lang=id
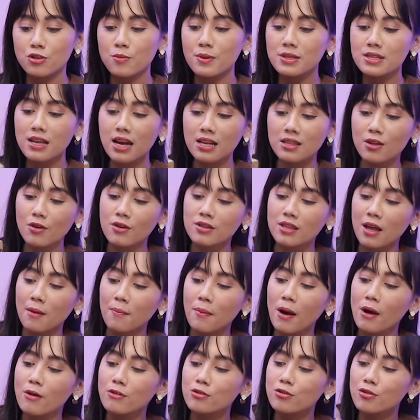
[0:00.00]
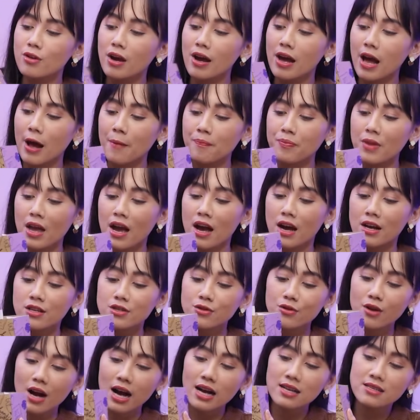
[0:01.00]
Cuman gak tau kenapa aku tuh kayak
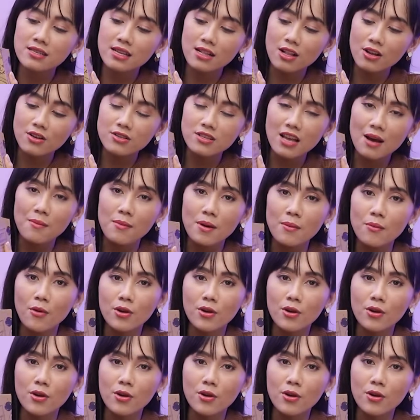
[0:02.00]
suka aja loh sama